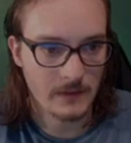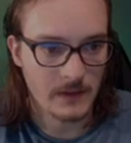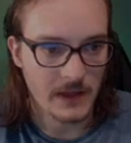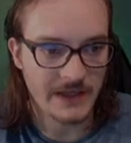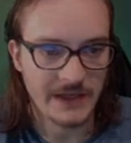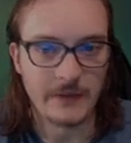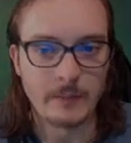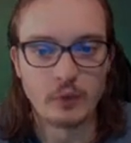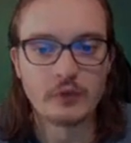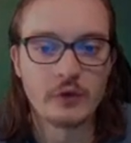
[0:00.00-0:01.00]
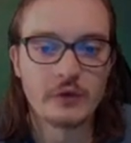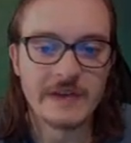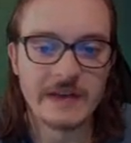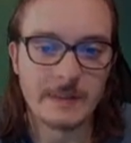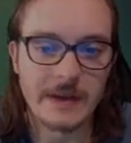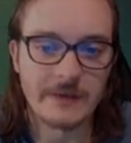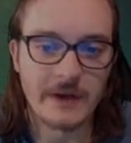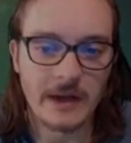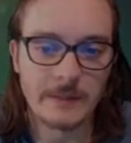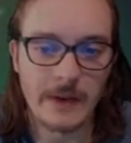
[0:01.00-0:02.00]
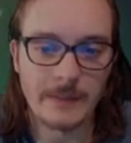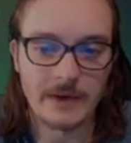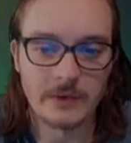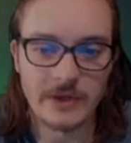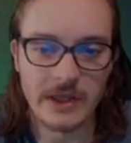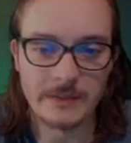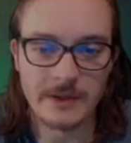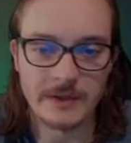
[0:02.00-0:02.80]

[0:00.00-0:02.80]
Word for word: il fait plus de zik, mais il fait quand même pas mal de gaming.